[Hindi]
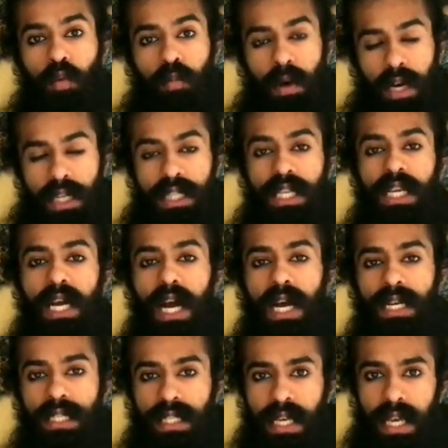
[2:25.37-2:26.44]
भक्ति का
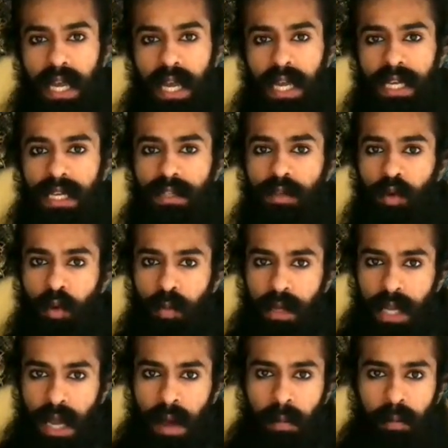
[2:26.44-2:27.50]
अर्थ ये है कि जो
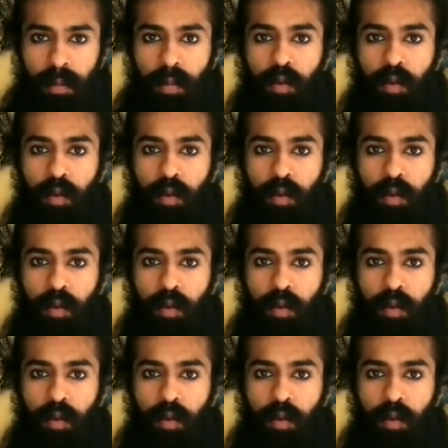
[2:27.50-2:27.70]
भी आप